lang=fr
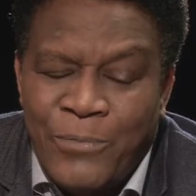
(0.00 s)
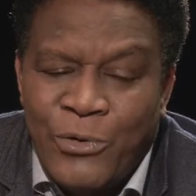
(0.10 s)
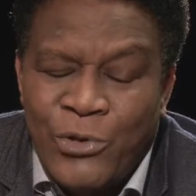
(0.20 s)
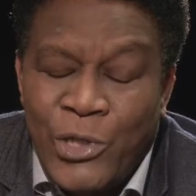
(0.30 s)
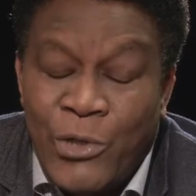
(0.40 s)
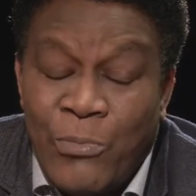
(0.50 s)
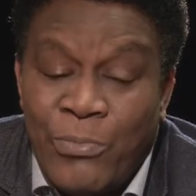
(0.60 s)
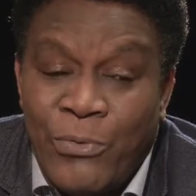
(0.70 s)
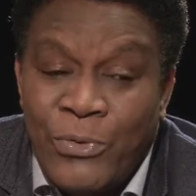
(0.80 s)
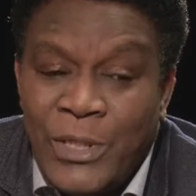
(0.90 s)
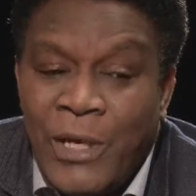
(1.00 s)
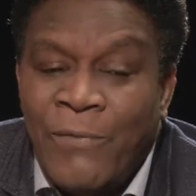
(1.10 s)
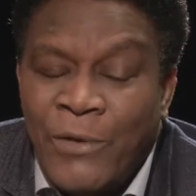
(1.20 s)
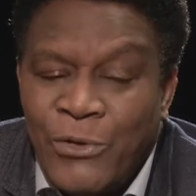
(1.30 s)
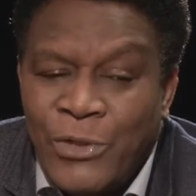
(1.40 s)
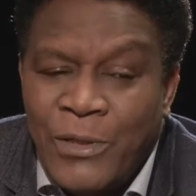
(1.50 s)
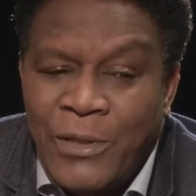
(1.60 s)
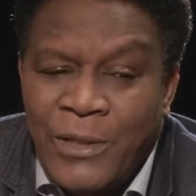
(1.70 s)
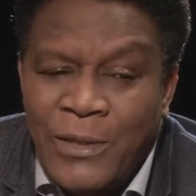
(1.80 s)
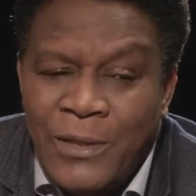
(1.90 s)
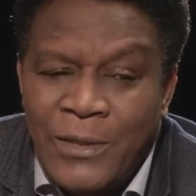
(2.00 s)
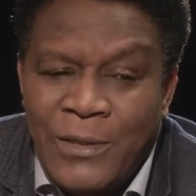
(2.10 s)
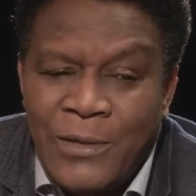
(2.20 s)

que j'ai composé, en fait, que j'ai